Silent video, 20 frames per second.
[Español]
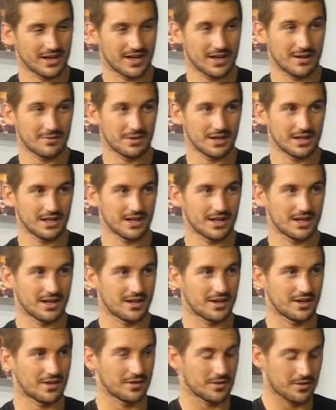
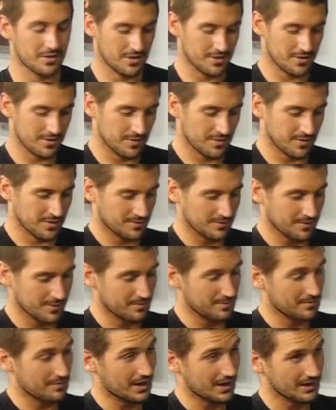Amalia
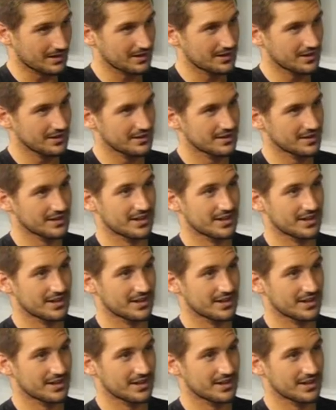Bagni,